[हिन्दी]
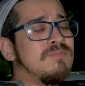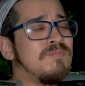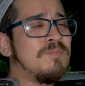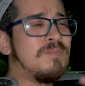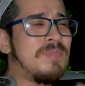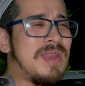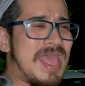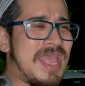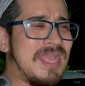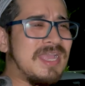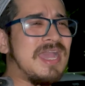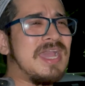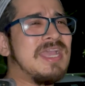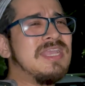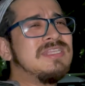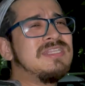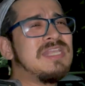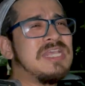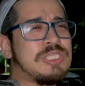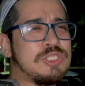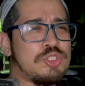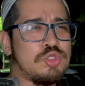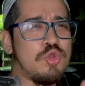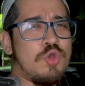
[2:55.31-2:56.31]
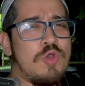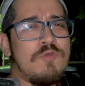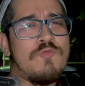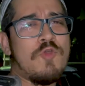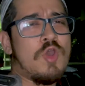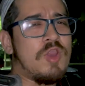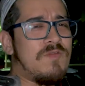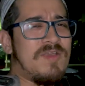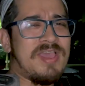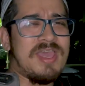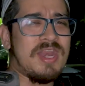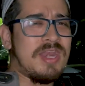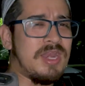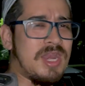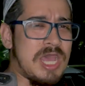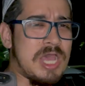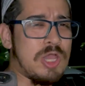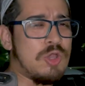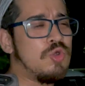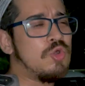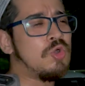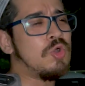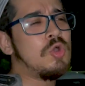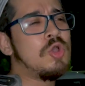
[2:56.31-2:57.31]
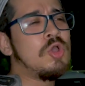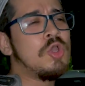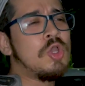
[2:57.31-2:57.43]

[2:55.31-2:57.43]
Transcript: ब्लैक आइज या स्नोफॉल वगैरह ना हो